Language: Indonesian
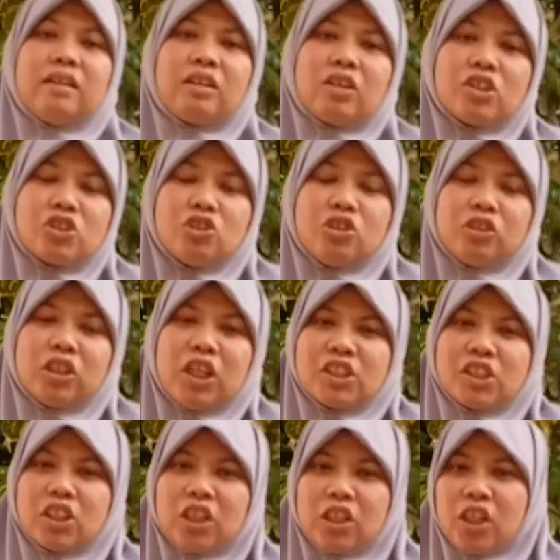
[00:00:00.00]
Rasulullah
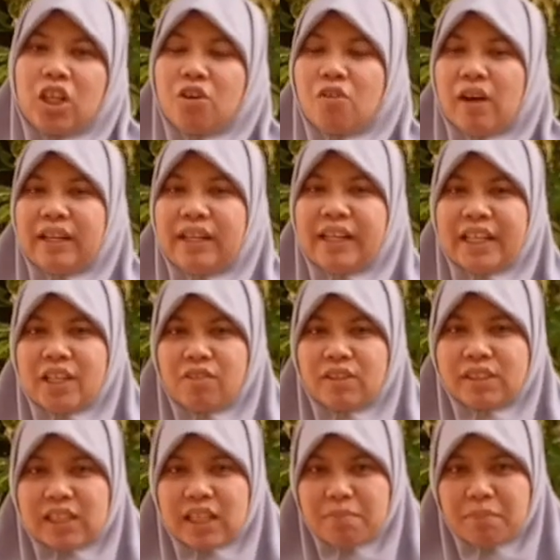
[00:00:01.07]
Shallallahu Alaihi
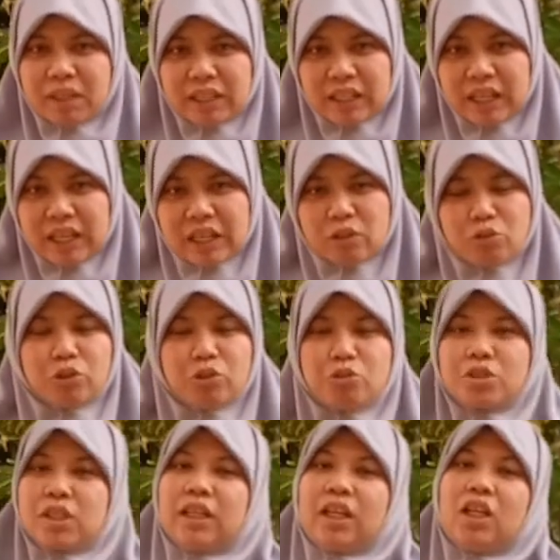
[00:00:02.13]
Wasallam adalah
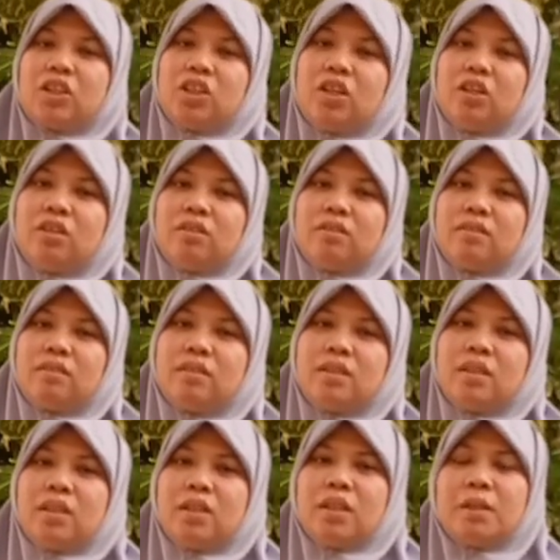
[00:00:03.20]
utusan Allah.
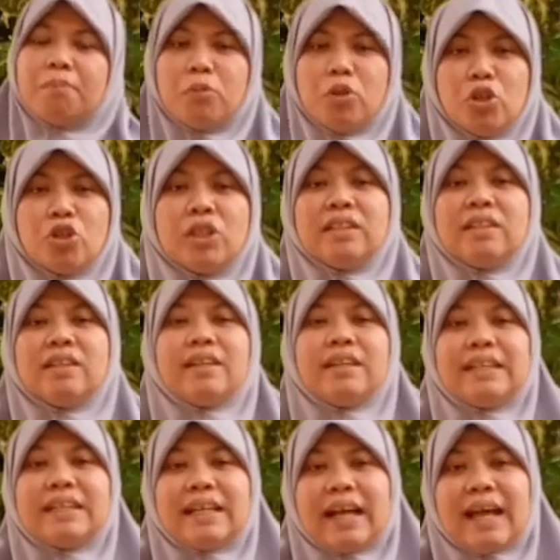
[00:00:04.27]
Pun
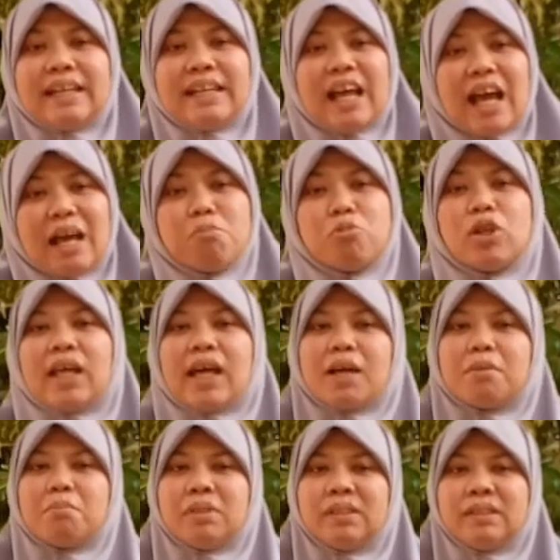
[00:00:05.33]
dengan Abu
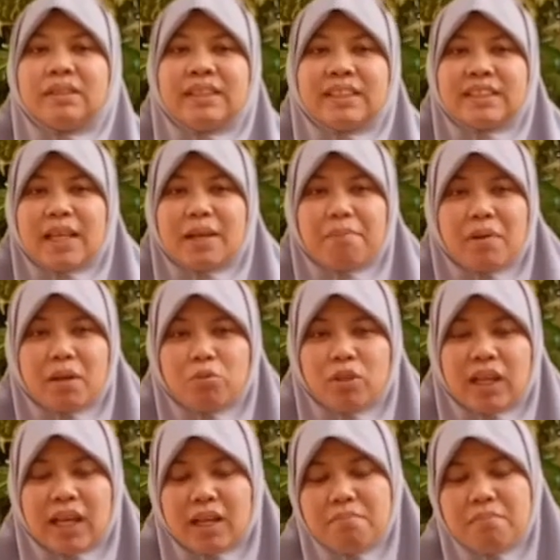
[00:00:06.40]
Lahab. Siapa Abu
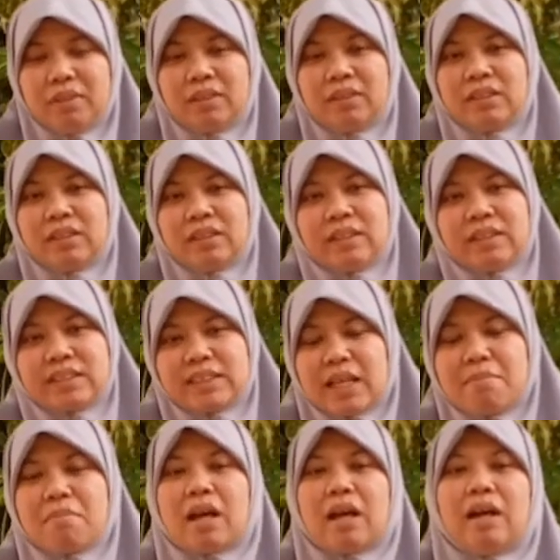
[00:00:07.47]
Lahab?
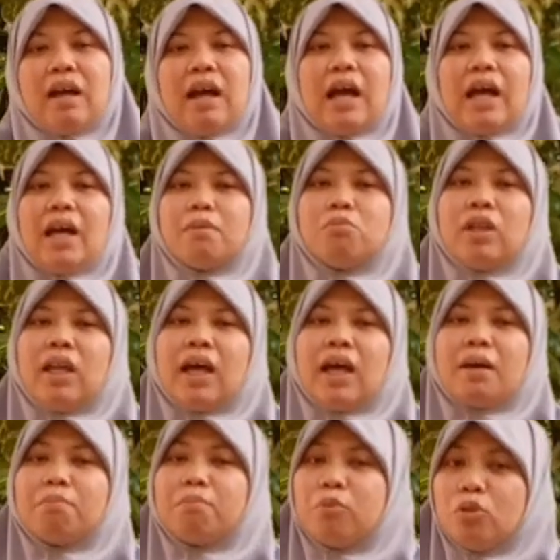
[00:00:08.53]
Sama. Abu
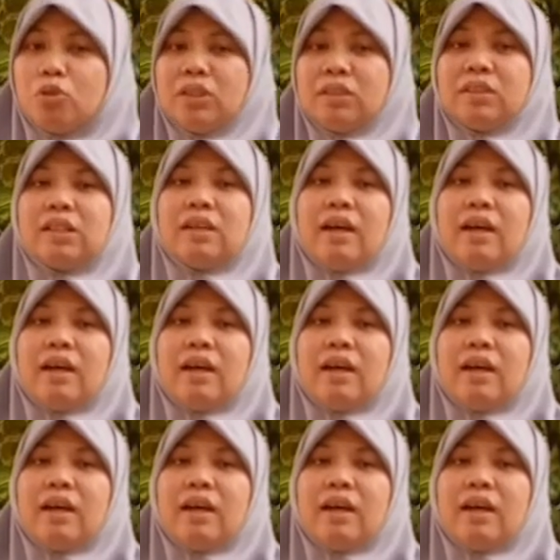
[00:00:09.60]
Lahab pun